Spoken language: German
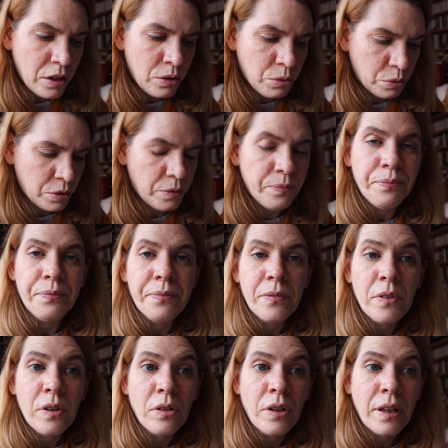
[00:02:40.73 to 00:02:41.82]
Gut.
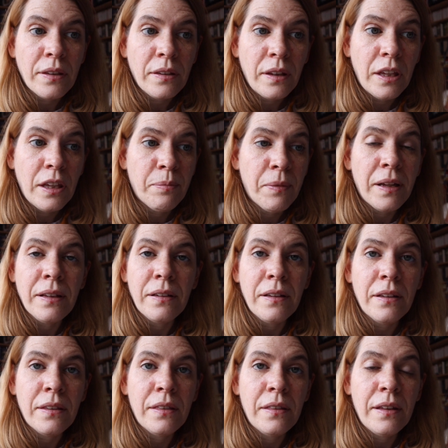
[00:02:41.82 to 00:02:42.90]
Und jetzt drehe ich mal die nächsten